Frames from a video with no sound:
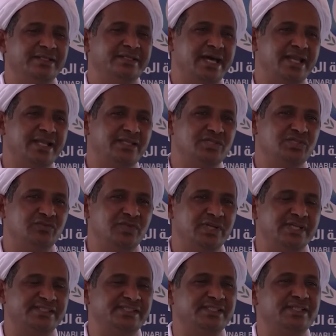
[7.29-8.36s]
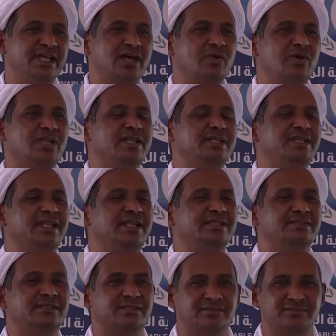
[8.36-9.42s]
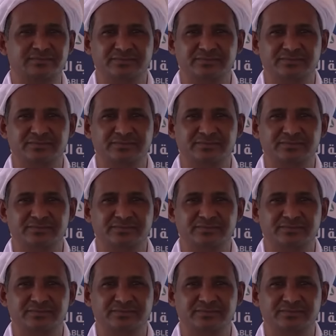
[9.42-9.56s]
دارين تشوف لنا سنار ولا النيل الأزرق